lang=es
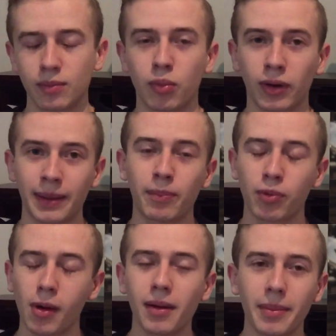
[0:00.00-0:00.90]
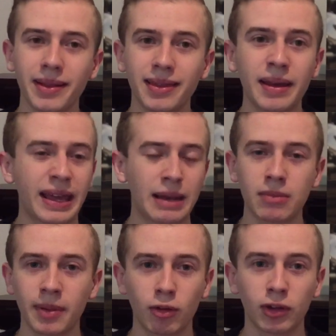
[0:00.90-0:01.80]
Porque probablemente el
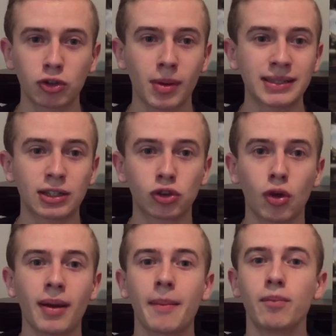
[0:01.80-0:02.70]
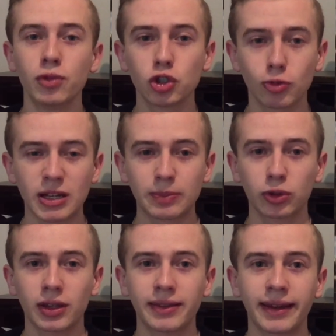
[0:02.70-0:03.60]
Mavic 4 va a ser todavía mucho más
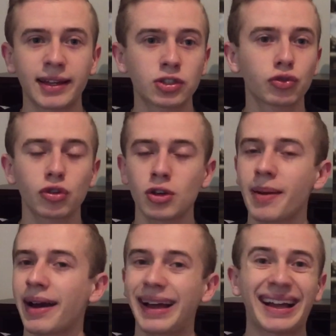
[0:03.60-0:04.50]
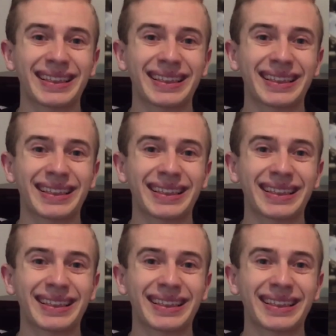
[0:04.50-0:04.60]
potente que esto y va